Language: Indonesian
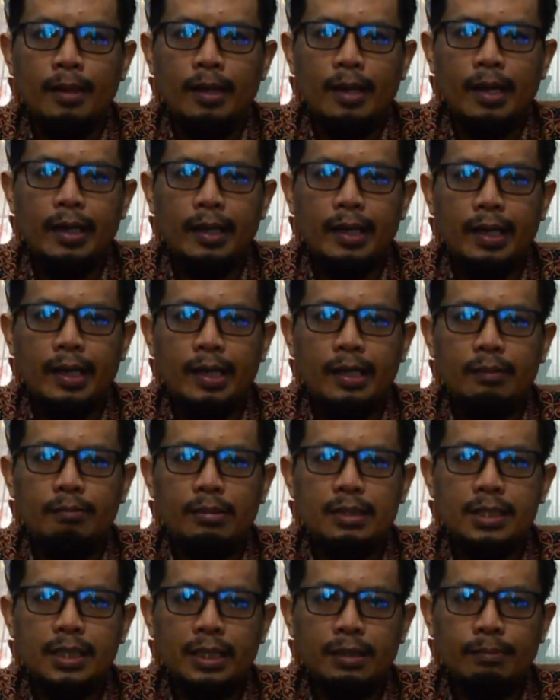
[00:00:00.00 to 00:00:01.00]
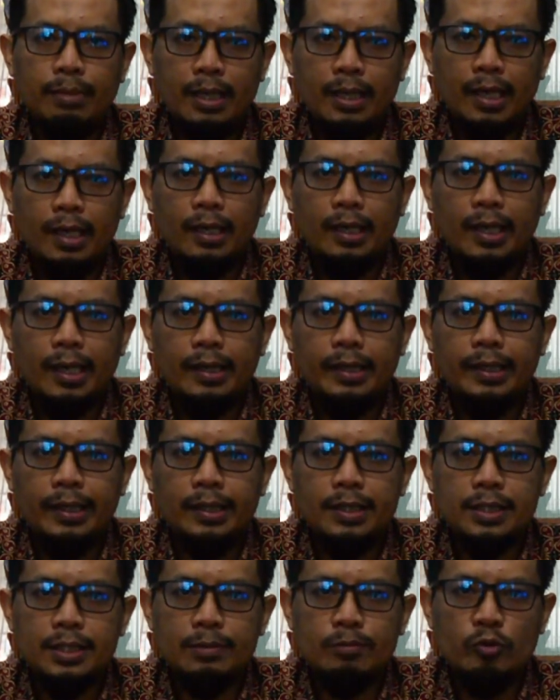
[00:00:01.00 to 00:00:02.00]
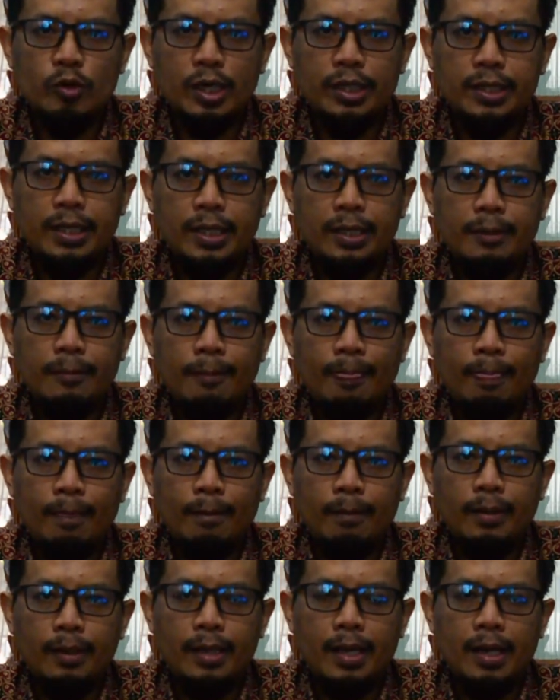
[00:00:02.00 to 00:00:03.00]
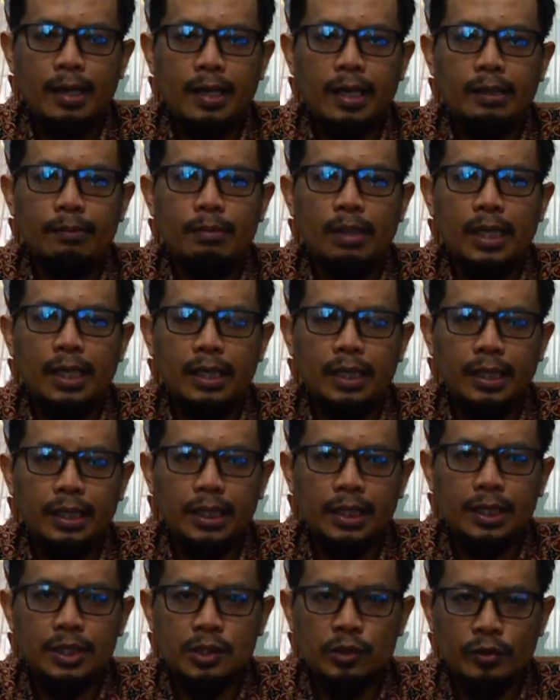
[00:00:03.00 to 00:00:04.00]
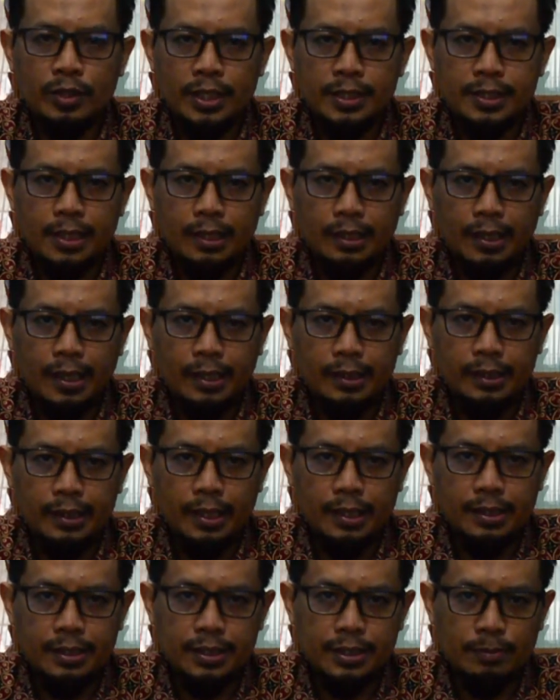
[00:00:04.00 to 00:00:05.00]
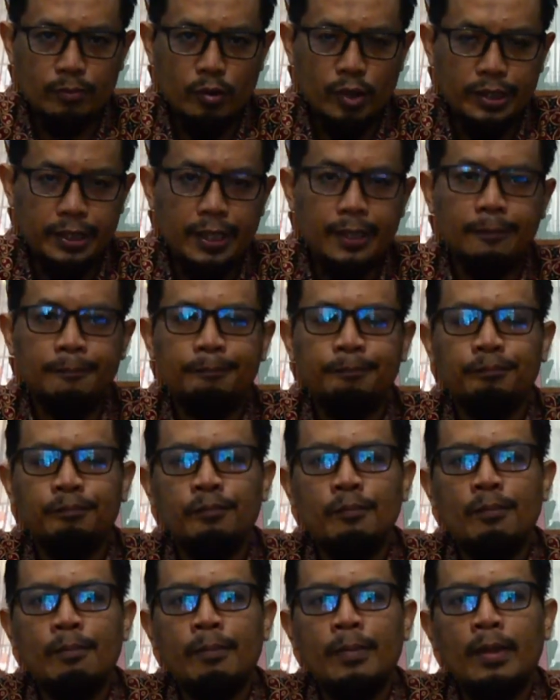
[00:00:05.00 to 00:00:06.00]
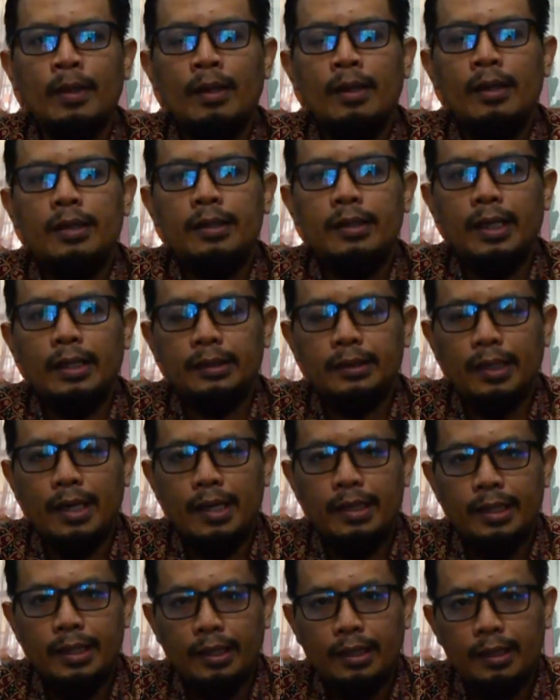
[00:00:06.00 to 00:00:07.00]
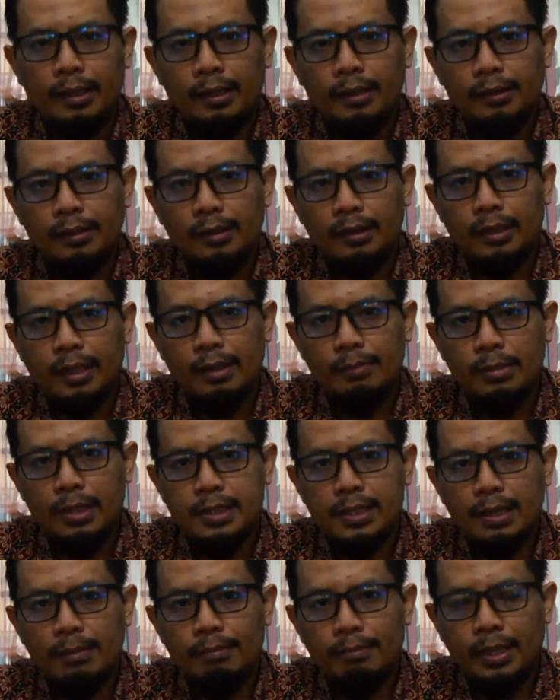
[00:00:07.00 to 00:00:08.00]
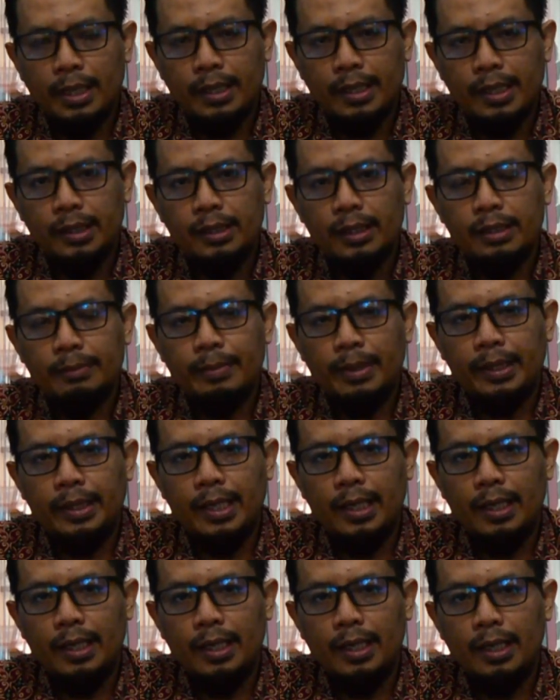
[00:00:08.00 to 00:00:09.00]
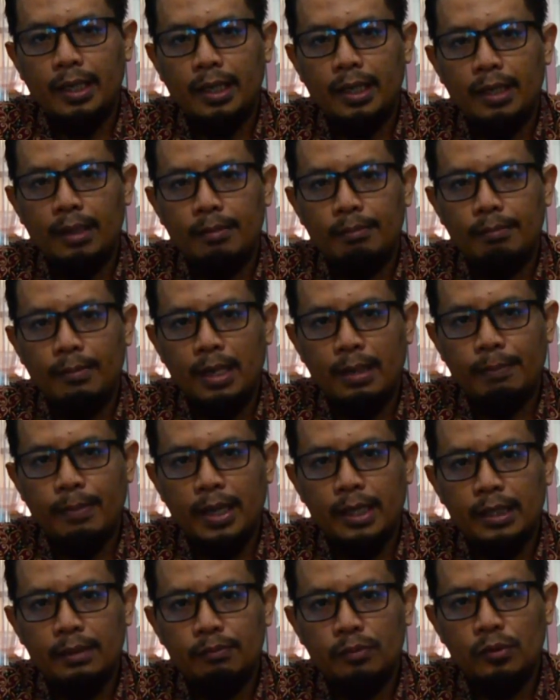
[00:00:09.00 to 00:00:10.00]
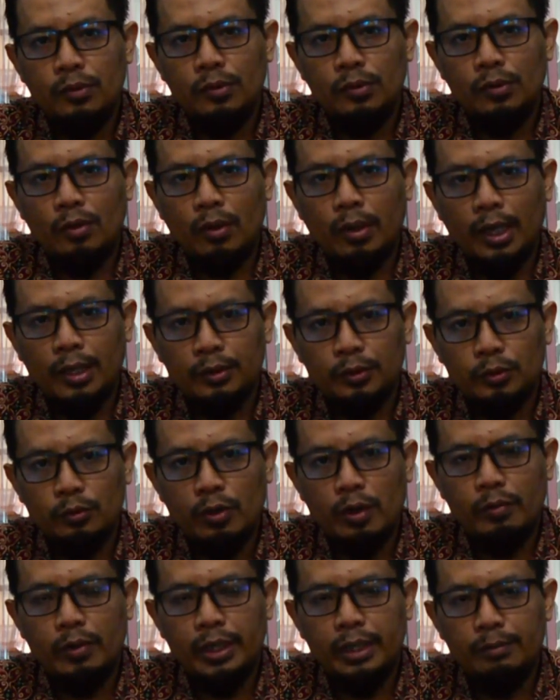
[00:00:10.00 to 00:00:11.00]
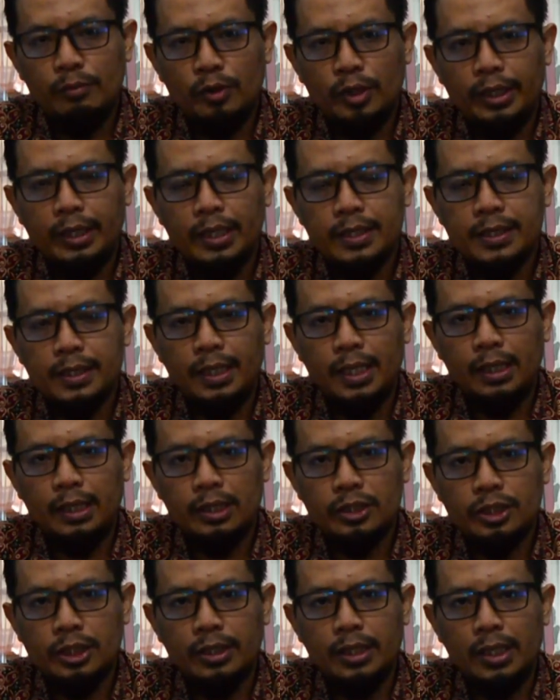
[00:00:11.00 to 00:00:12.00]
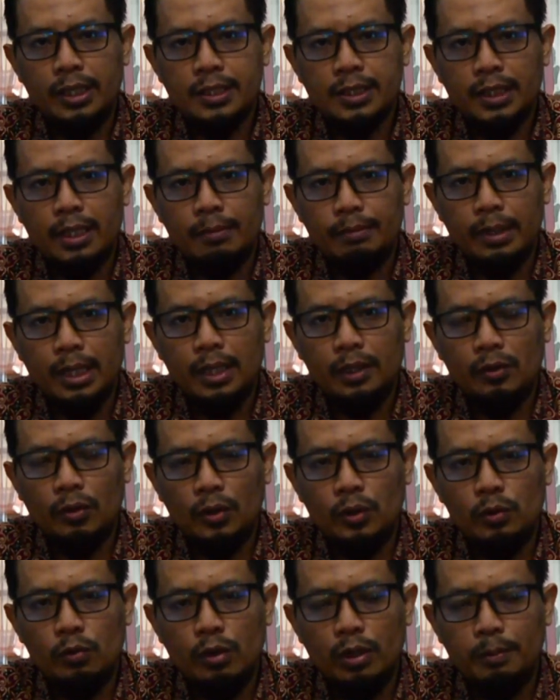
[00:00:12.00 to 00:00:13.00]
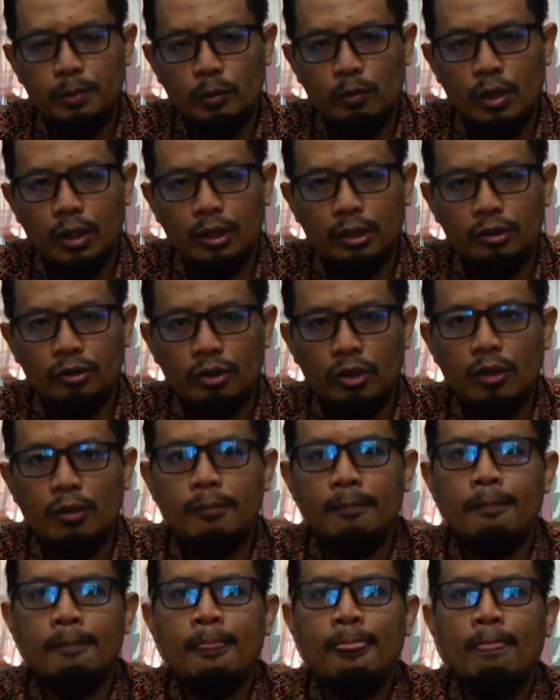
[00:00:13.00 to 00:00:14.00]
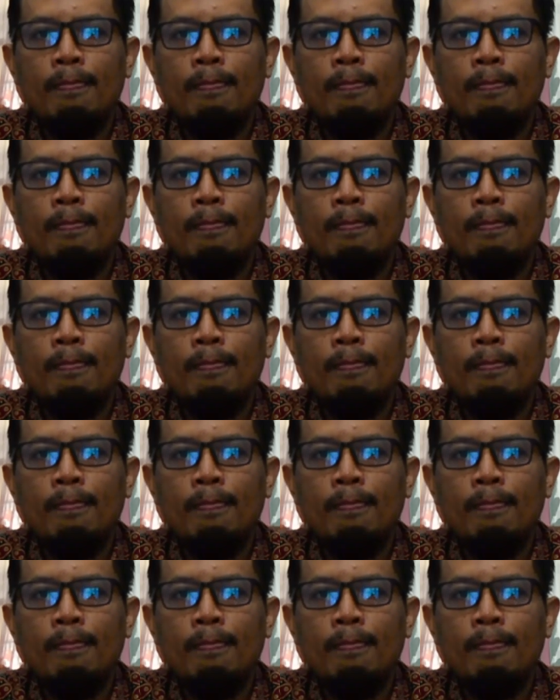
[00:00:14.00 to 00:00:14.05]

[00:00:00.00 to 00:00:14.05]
akan menjadi bekal kalian semuanya yang akan mengiringi kesuksesan kalian semuanya. Yang terakhir kami sampaikan kepada Bapak Ibu, orang tua wali murid SD Al-Irsyad Al-Islamiyah 02 Purwakerto